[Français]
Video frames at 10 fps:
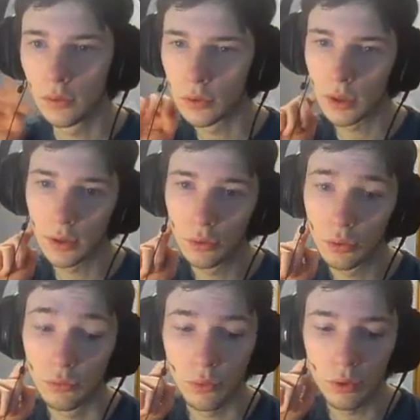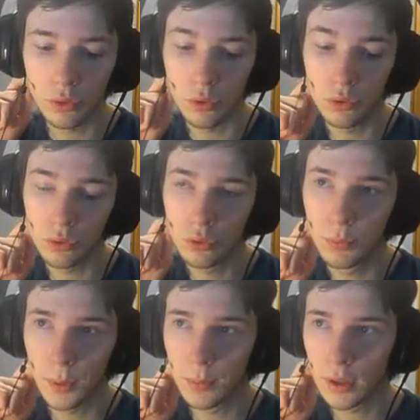Dans le jardin de devant, genre le truc
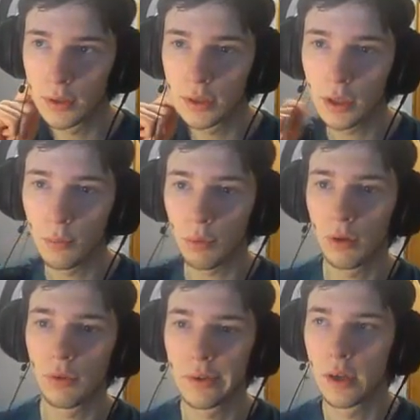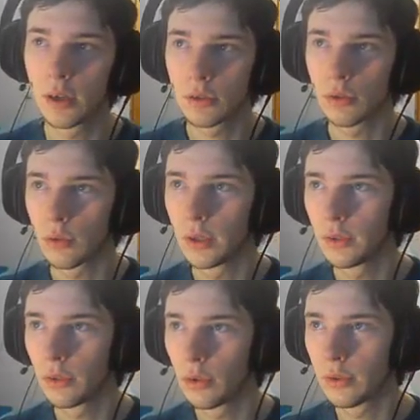super méga discret pour les voisins, genre
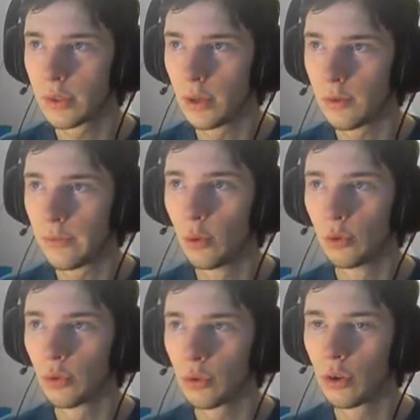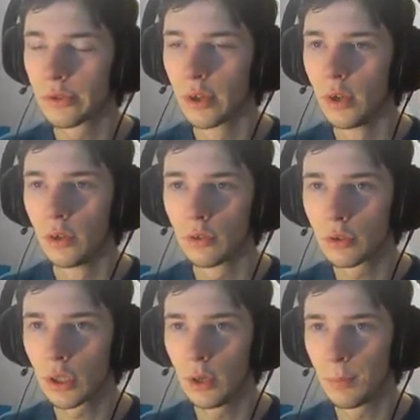ouais, notre gosse il est. Euh, notre gosse.
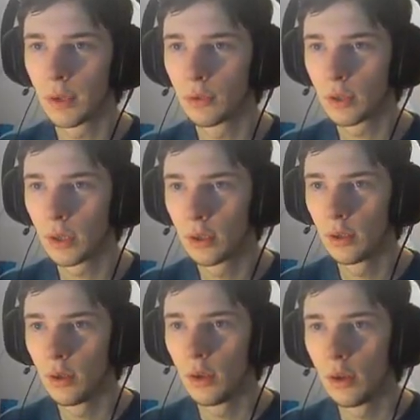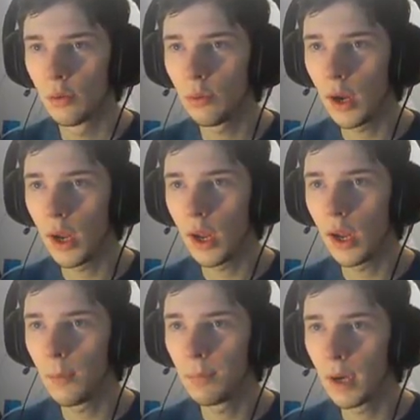Notre chat il est pas éduqué.
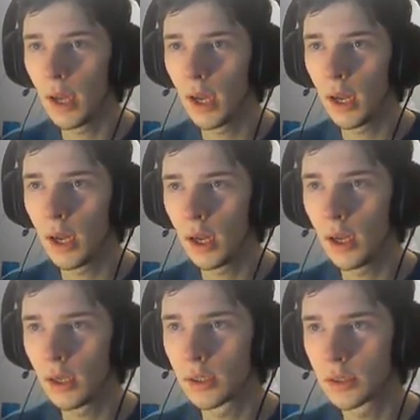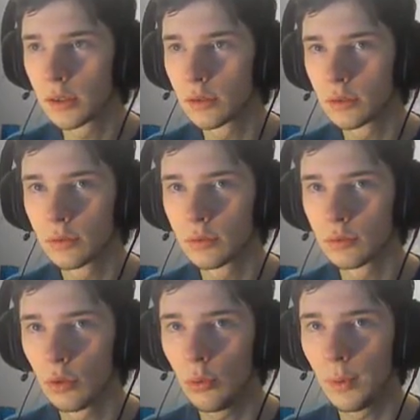Ouais, plage
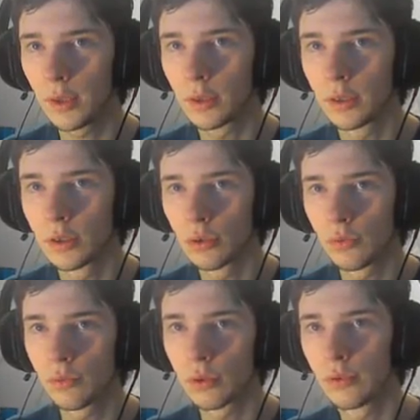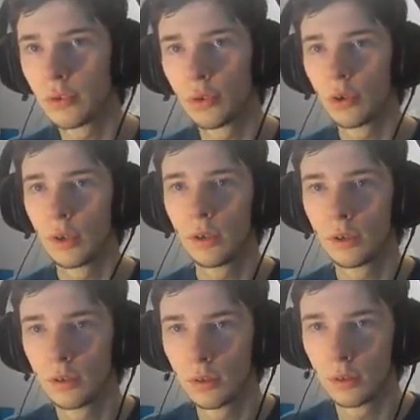Oh merde, des gens, faut que j'évite de gueuler.
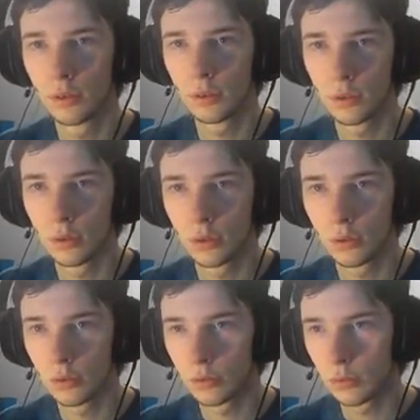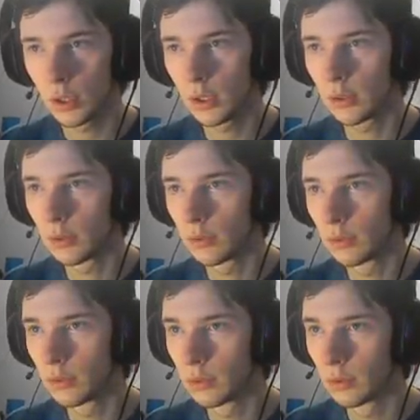Voilà, euh...